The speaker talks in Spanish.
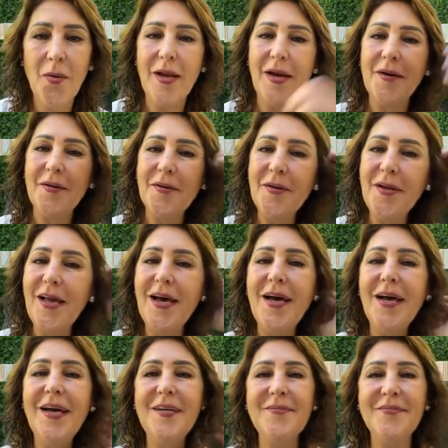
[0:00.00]
Hola,
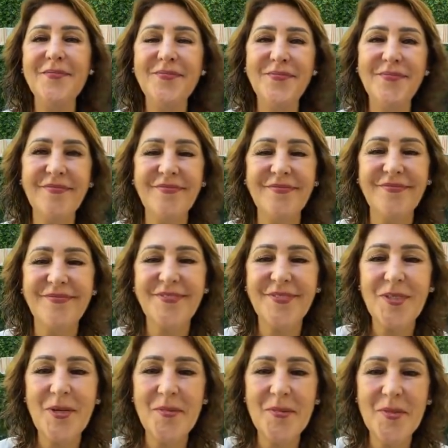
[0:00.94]
hola.
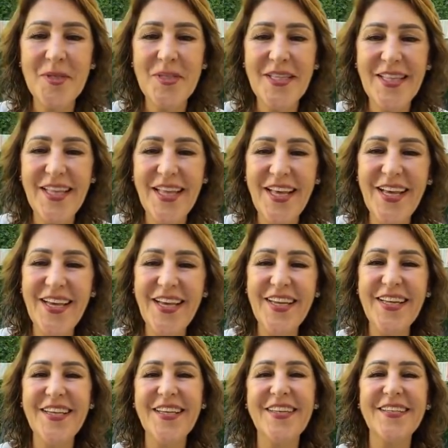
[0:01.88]
¿Cómo
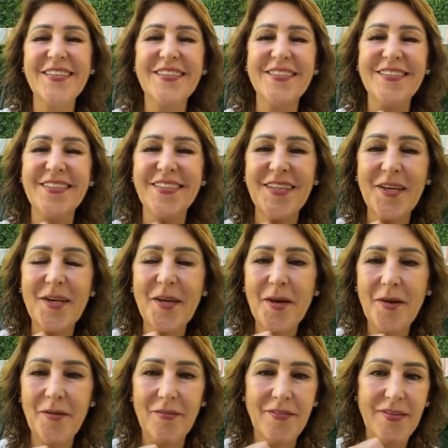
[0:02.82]
están?
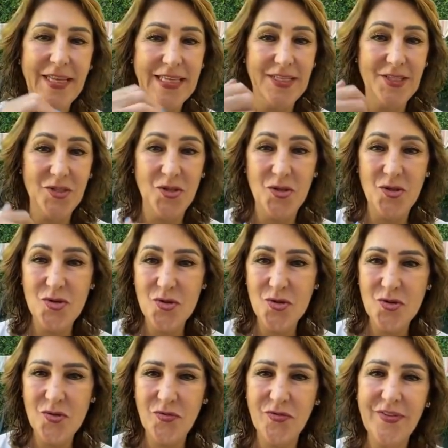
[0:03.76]
Feliz
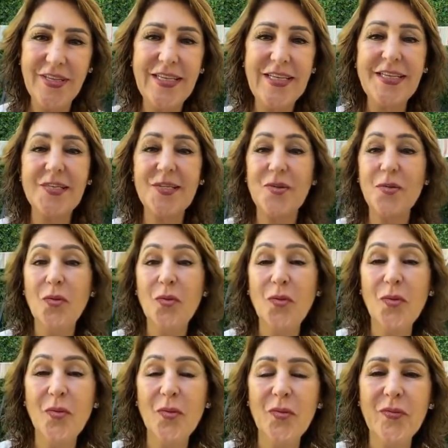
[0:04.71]
yo, feliz
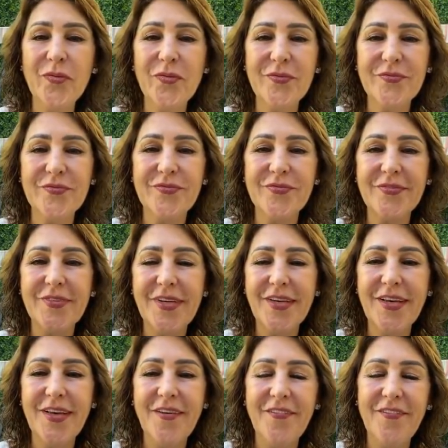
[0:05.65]
tú,
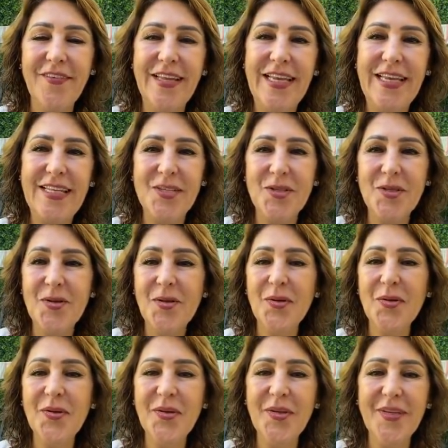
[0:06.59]
feliz
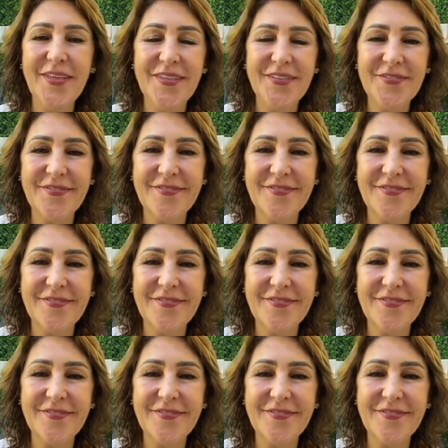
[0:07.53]
soy.